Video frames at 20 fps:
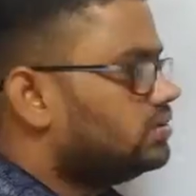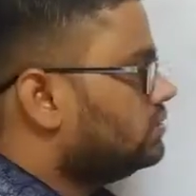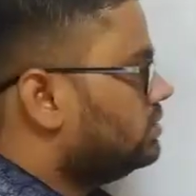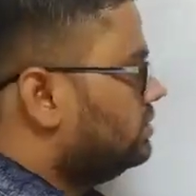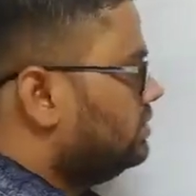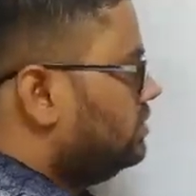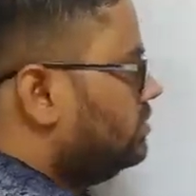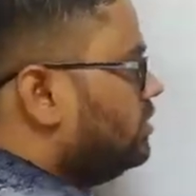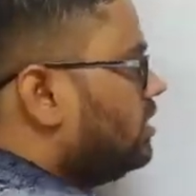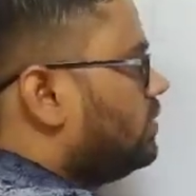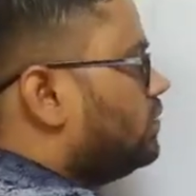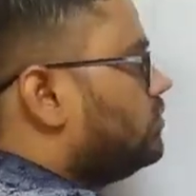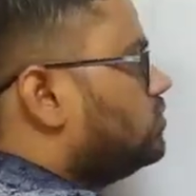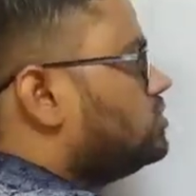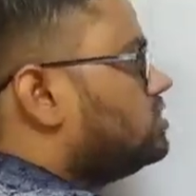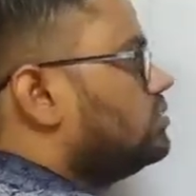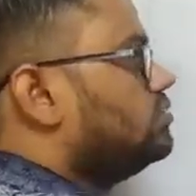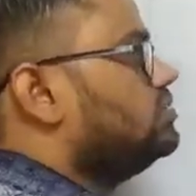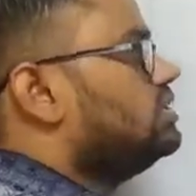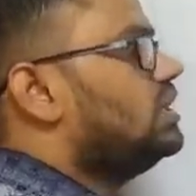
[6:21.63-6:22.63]
ये मैं आपको
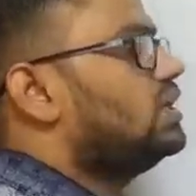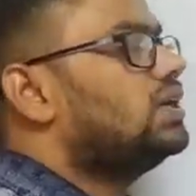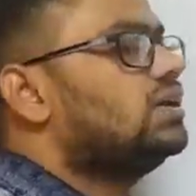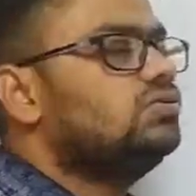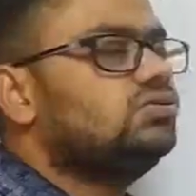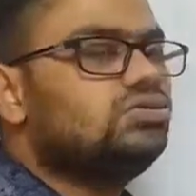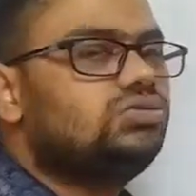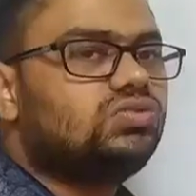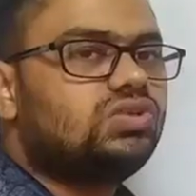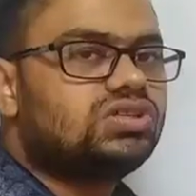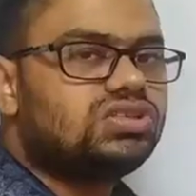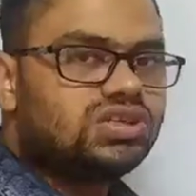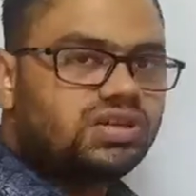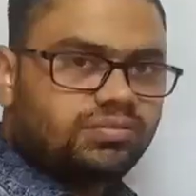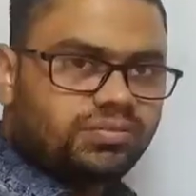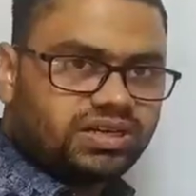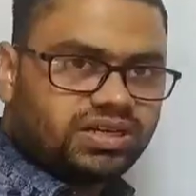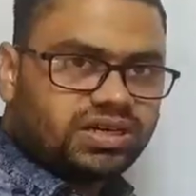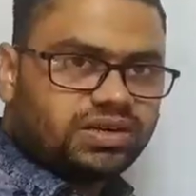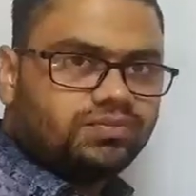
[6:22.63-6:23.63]
समझा रहा हूँ तो थोड़ा सा
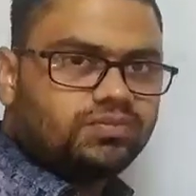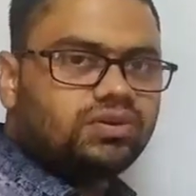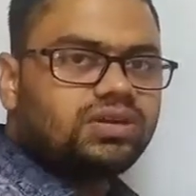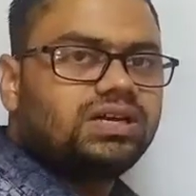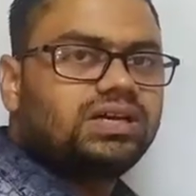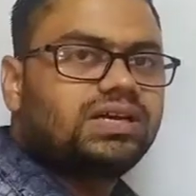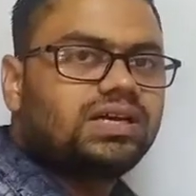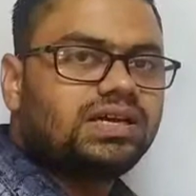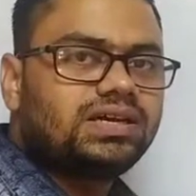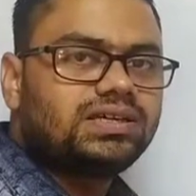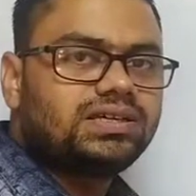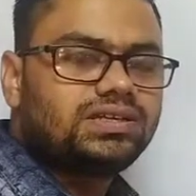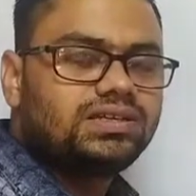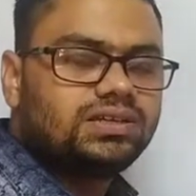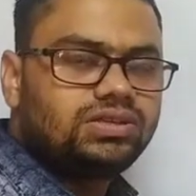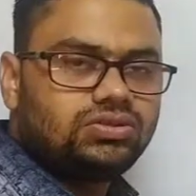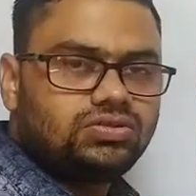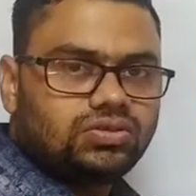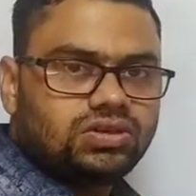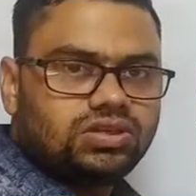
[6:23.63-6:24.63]
बड़ा आपको लग रहा है कि ये
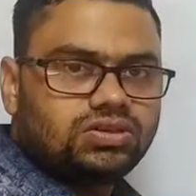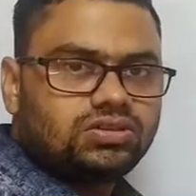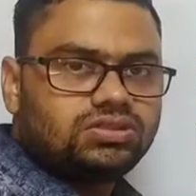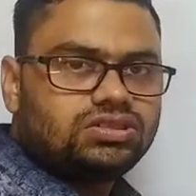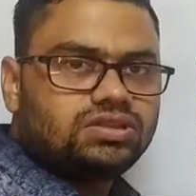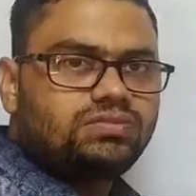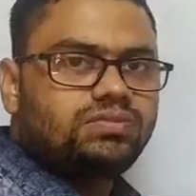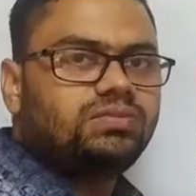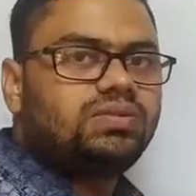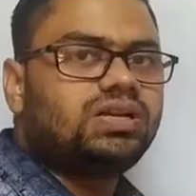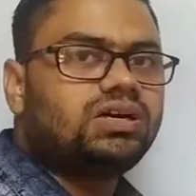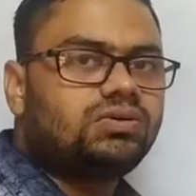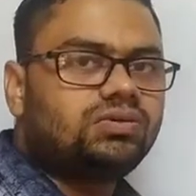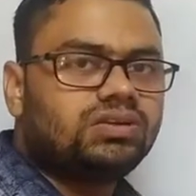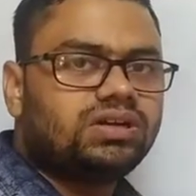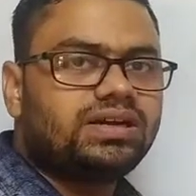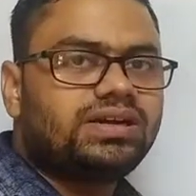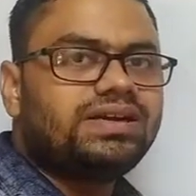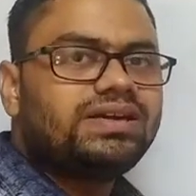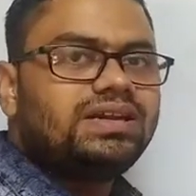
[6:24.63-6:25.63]
जो है कॉन्सेप्ट बड़ा हो
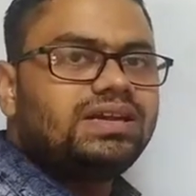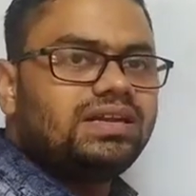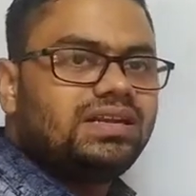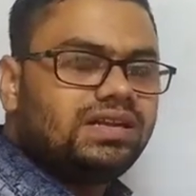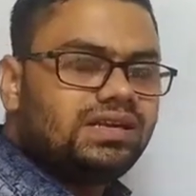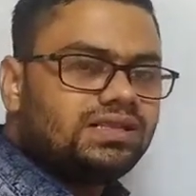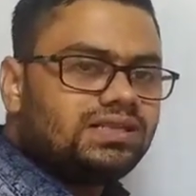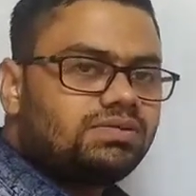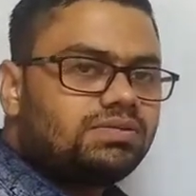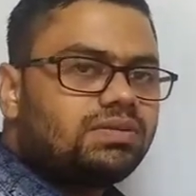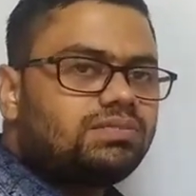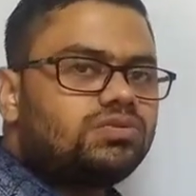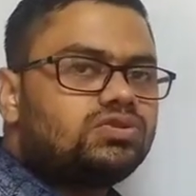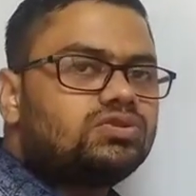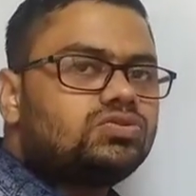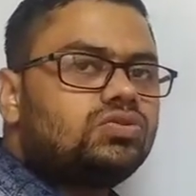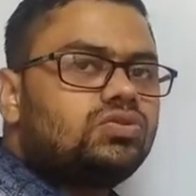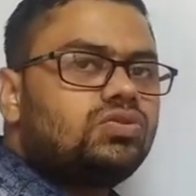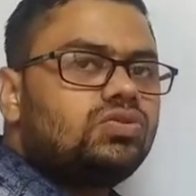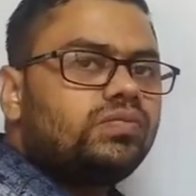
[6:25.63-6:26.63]
गया है लेकिन जब आप
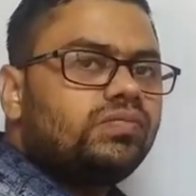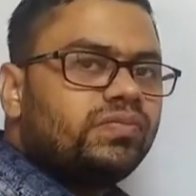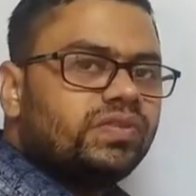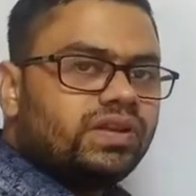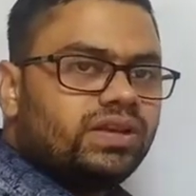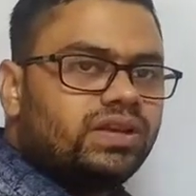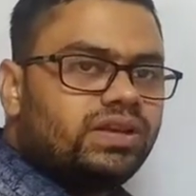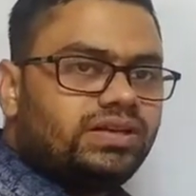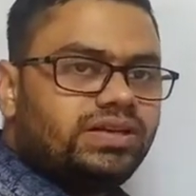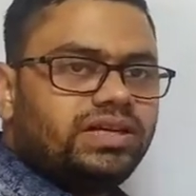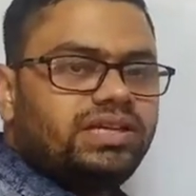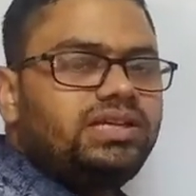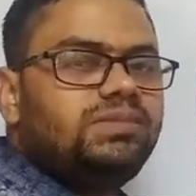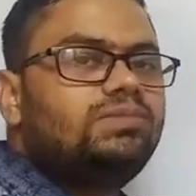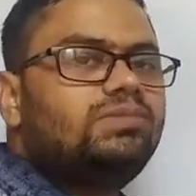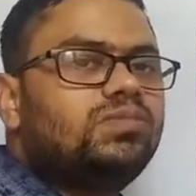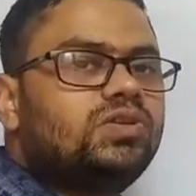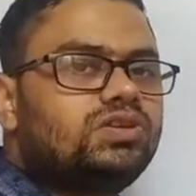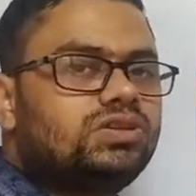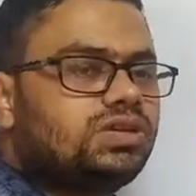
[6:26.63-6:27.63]
इसको डेली
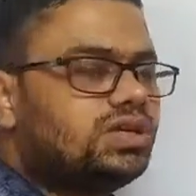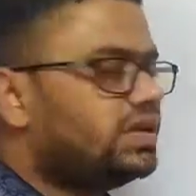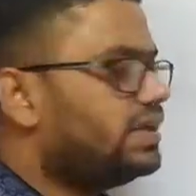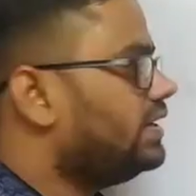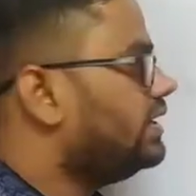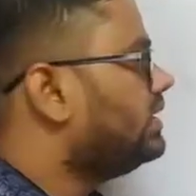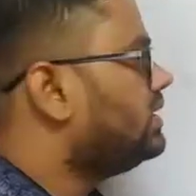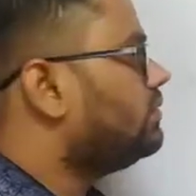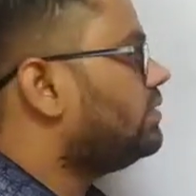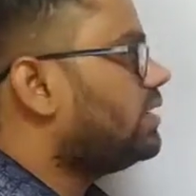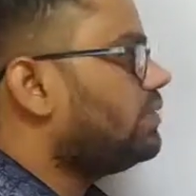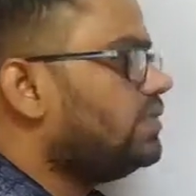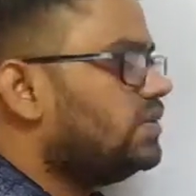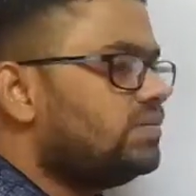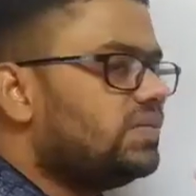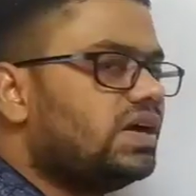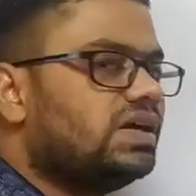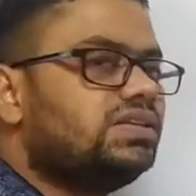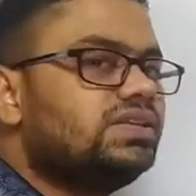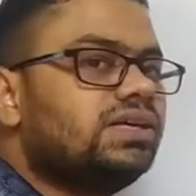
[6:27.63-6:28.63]
करेंगे जब हैबिट
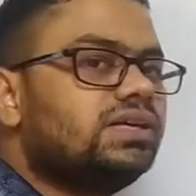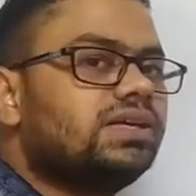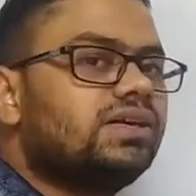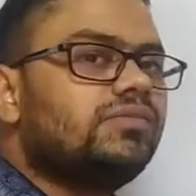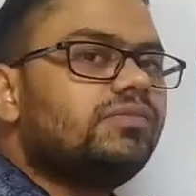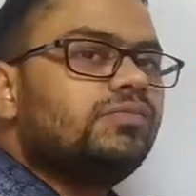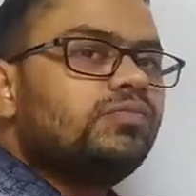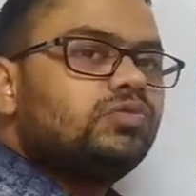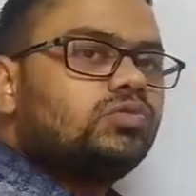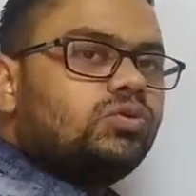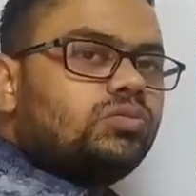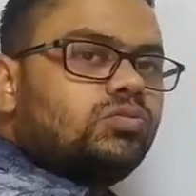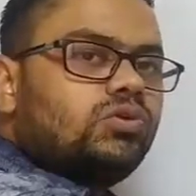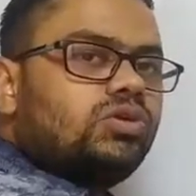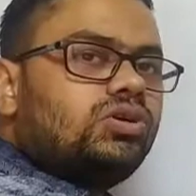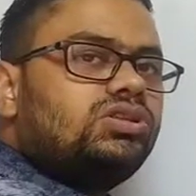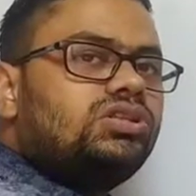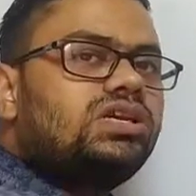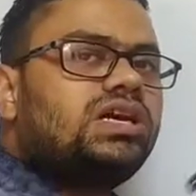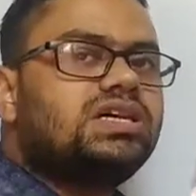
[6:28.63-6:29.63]
में आ जाएगा तो
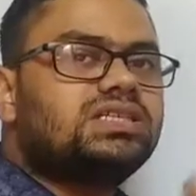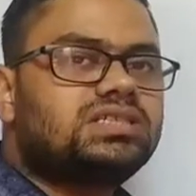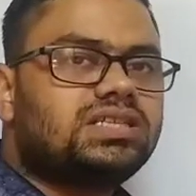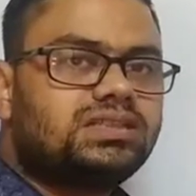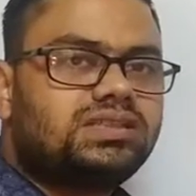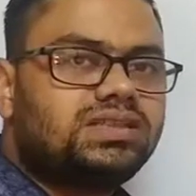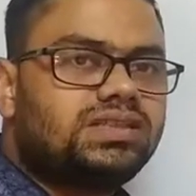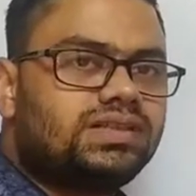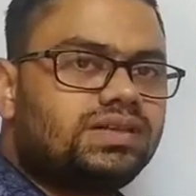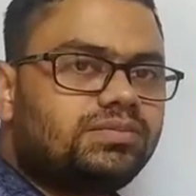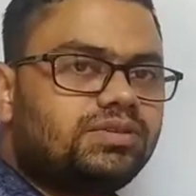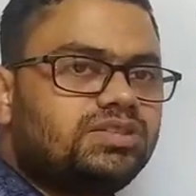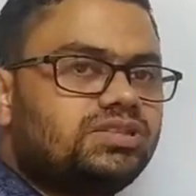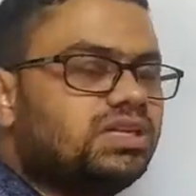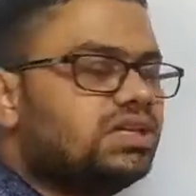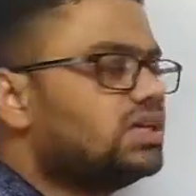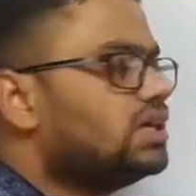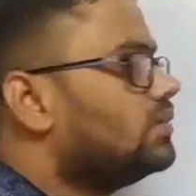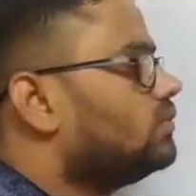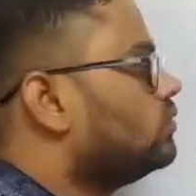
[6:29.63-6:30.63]
बहुत आसान तरीका बन
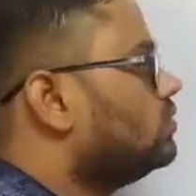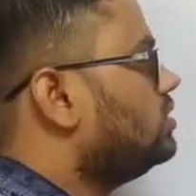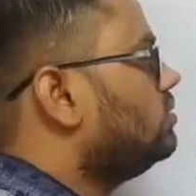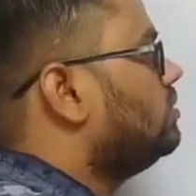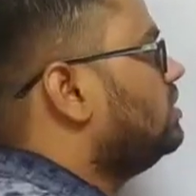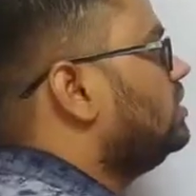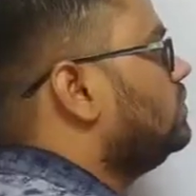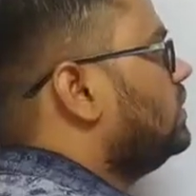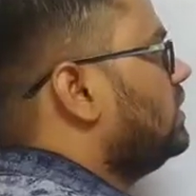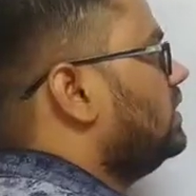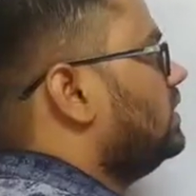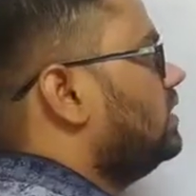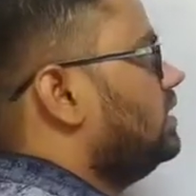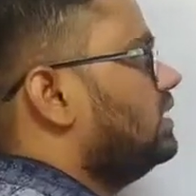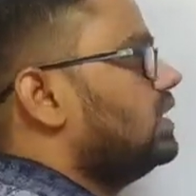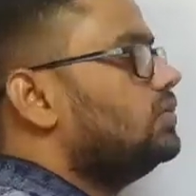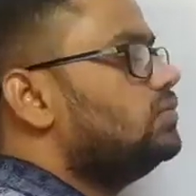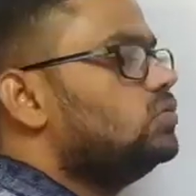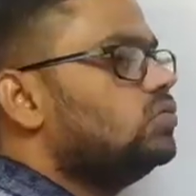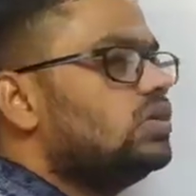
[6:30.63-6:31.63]
जाएगा आपको ये मल्टीप्लाई करने
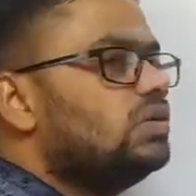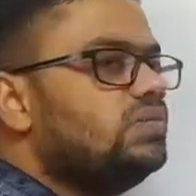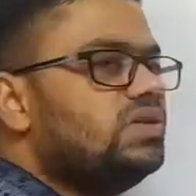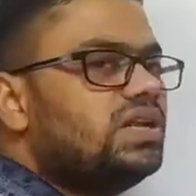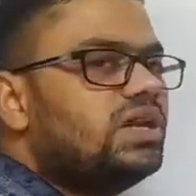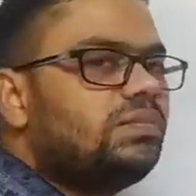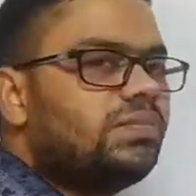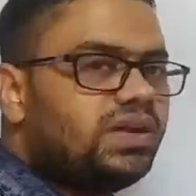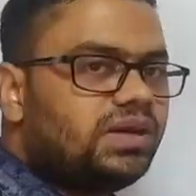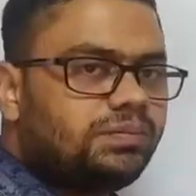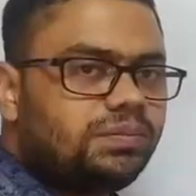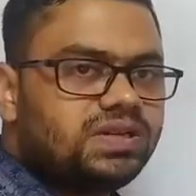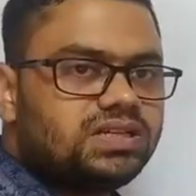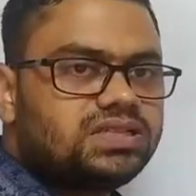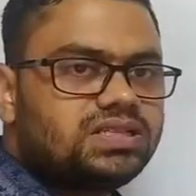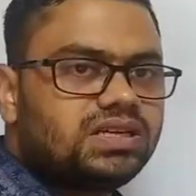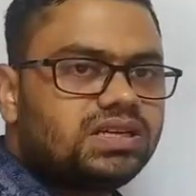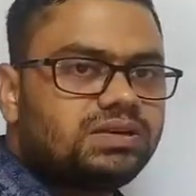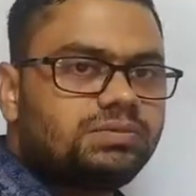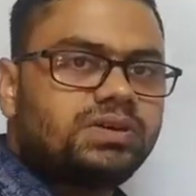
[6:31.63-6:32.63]
का आप जो है बिना पेन
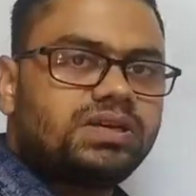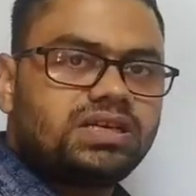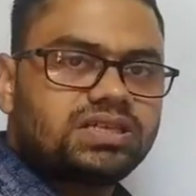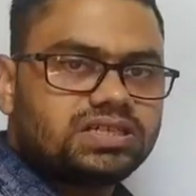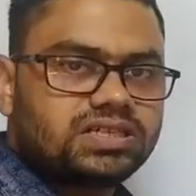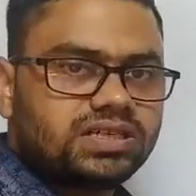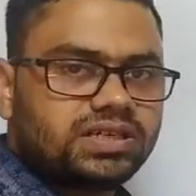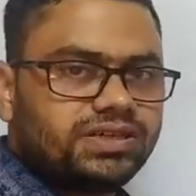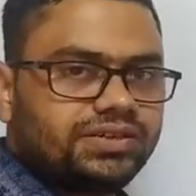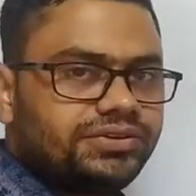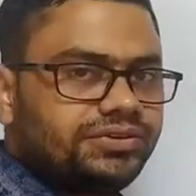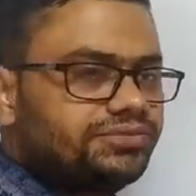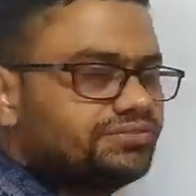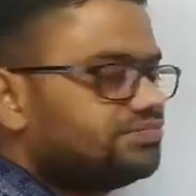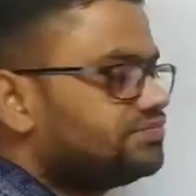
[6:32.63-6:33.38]
पेंसिल के भी कर सकेंगे